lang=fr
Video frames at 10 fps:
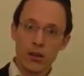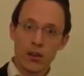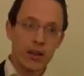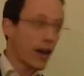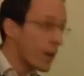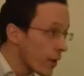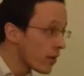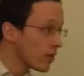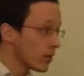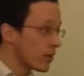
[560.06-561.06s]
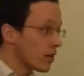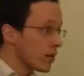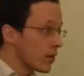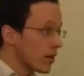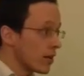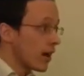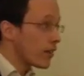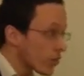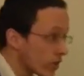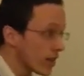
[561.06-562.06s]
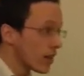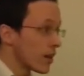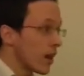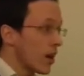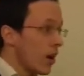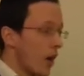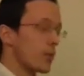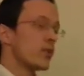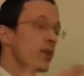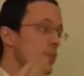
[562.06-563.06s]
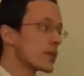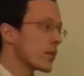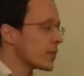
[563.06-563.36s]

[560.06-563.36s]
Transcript: Il est rabbin Il a avancé Ah mais tu il est médecin.